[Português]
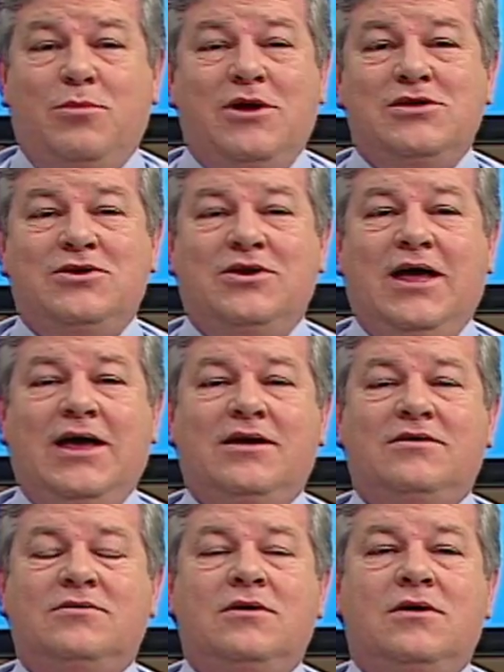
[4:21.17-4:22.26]

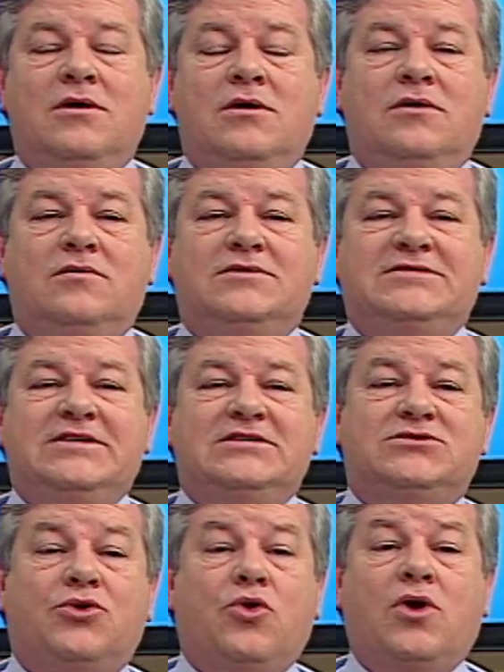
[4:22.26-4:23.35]
abandonaram, vocês
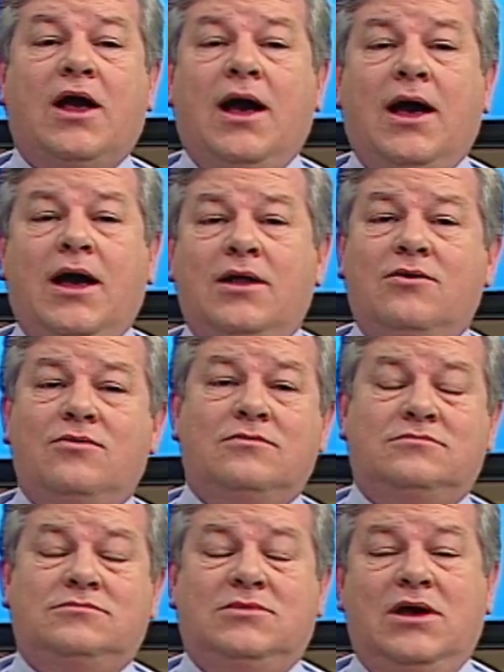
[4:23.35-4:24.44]
trocaram
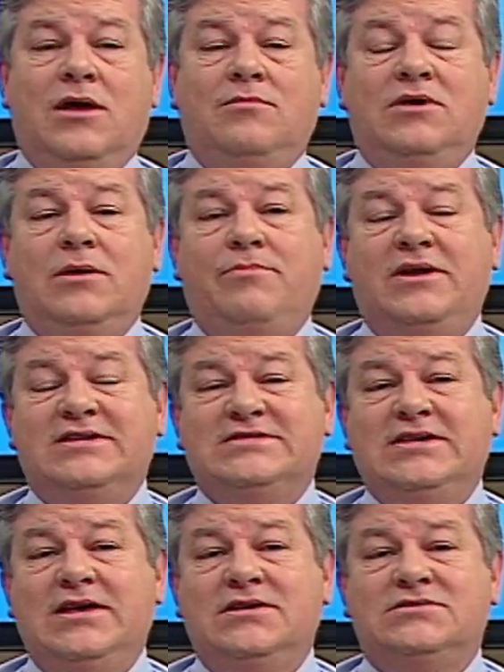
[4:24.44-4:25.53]
né, a minha
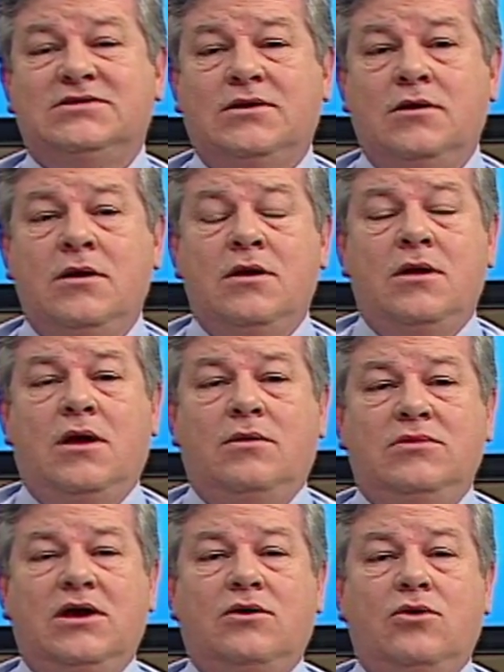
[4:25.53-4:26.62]
presença, a
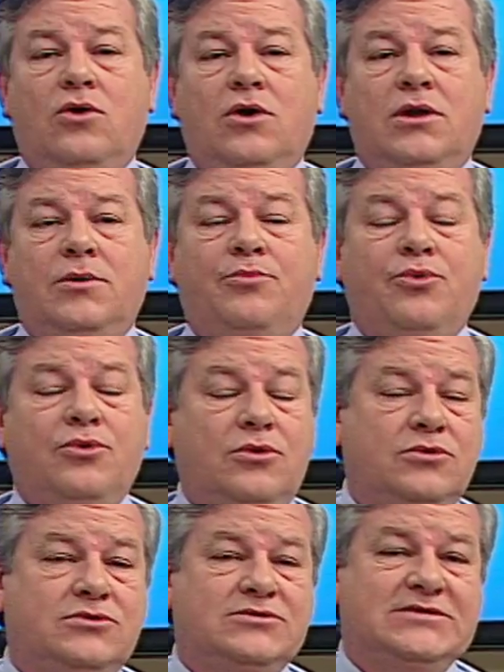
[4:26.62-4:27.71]
minha glória por
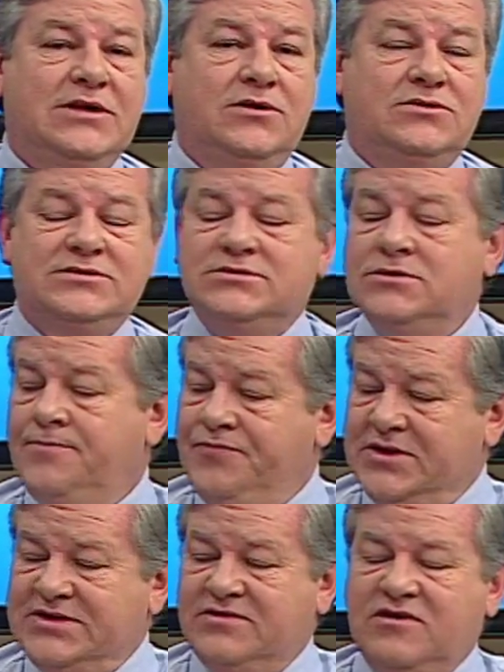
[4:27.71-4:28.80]
outros deuses.
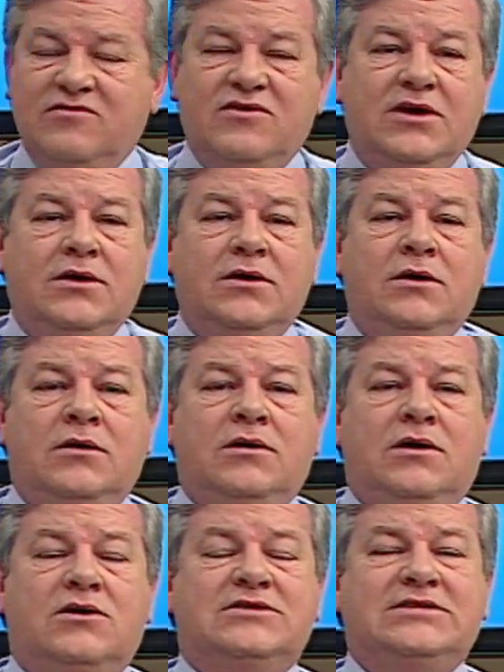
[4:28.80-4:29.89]
Você vai ver
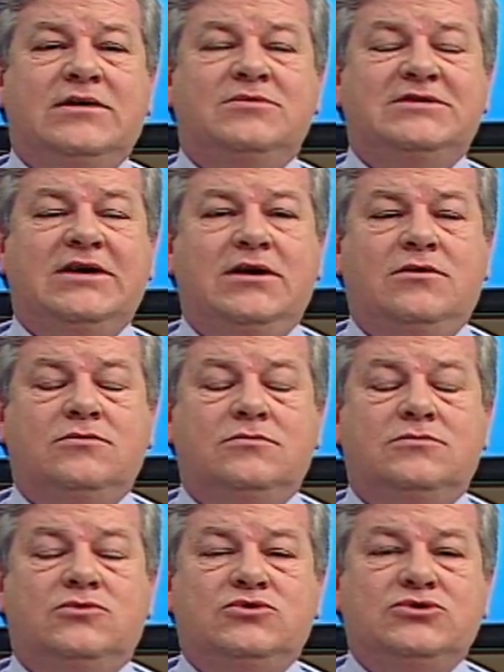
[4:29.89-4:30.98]
que nós temos aí
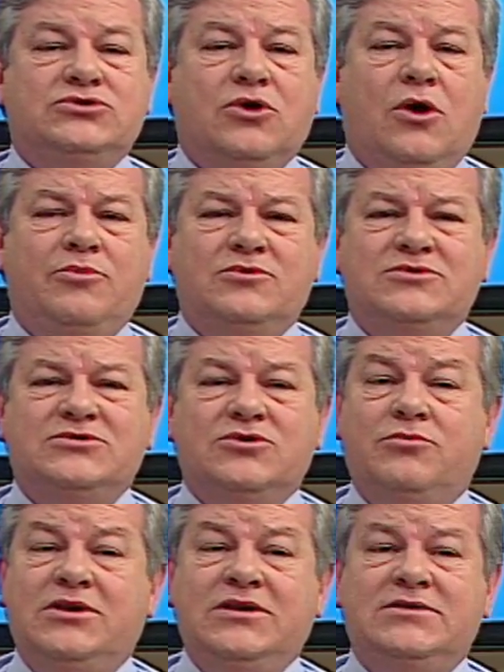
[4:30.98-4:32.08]
alguns tópicos
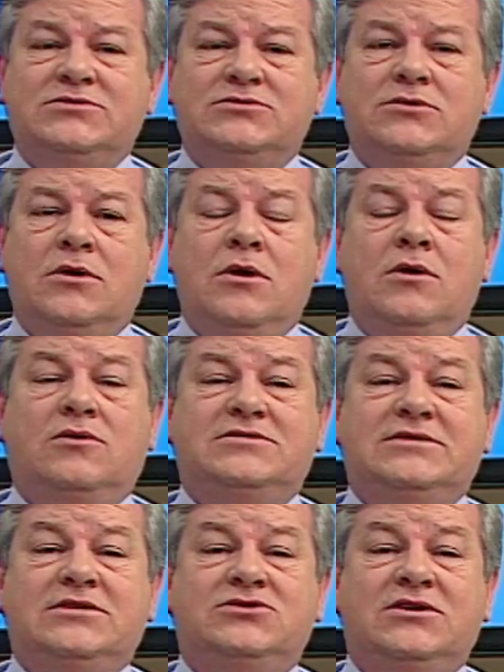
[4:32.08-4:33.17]
sobre isso, ou
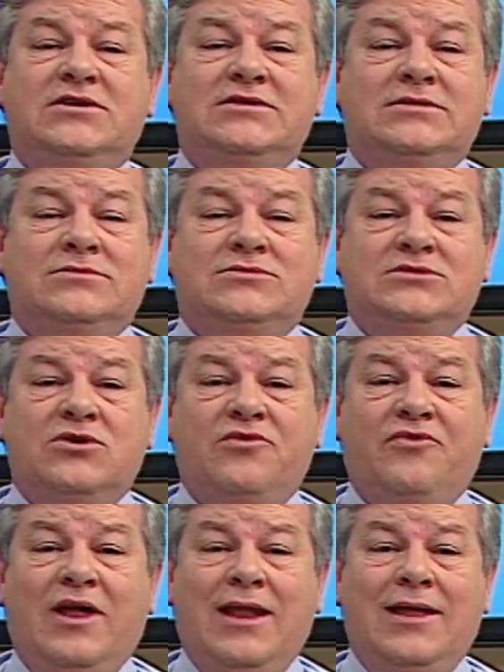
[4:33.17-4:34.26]
seja, o Senhor
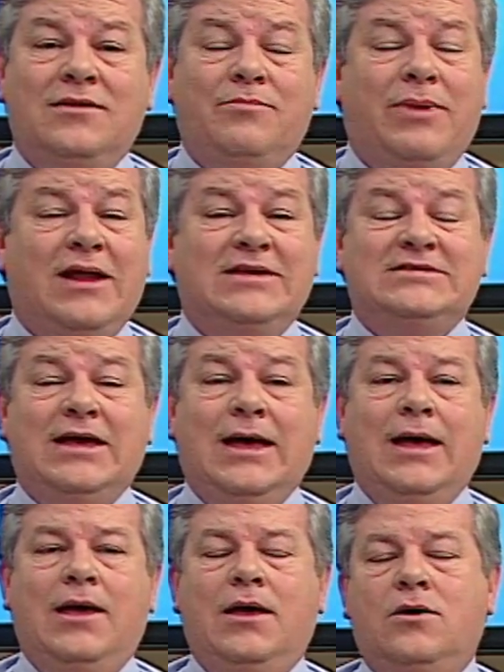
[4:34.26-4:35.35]
falando para
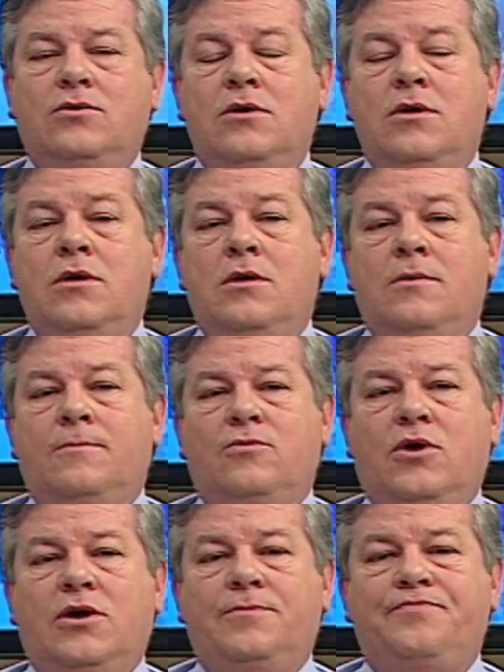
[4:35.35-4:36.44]
Israel,
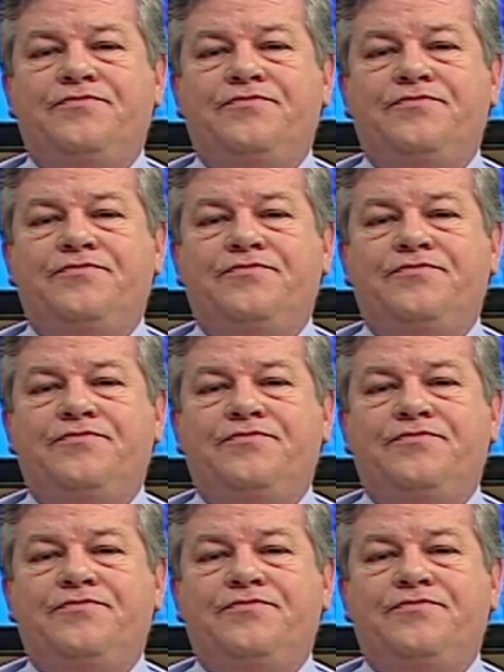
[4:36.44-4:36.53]
não é?